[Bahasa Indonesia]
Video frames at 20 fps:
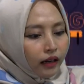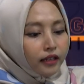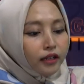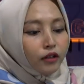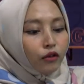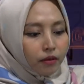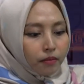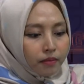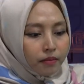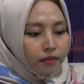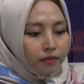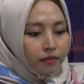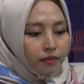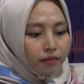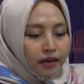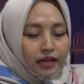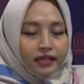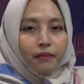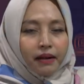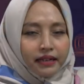Ini luar
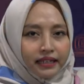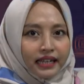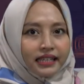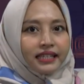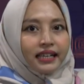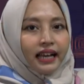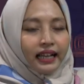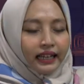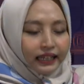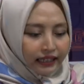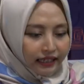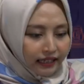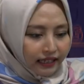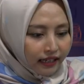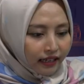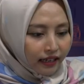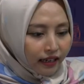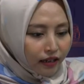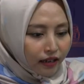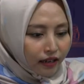biasa banyak sekali.
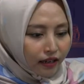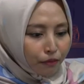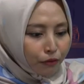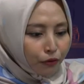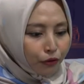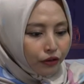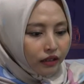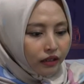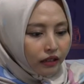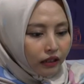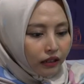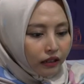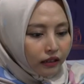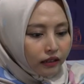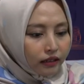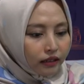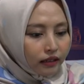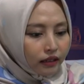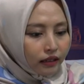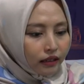
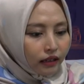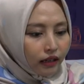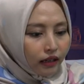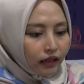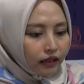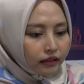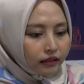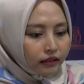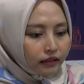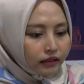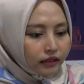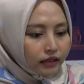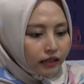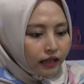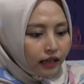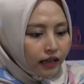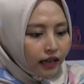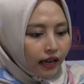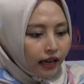Kemudian uh,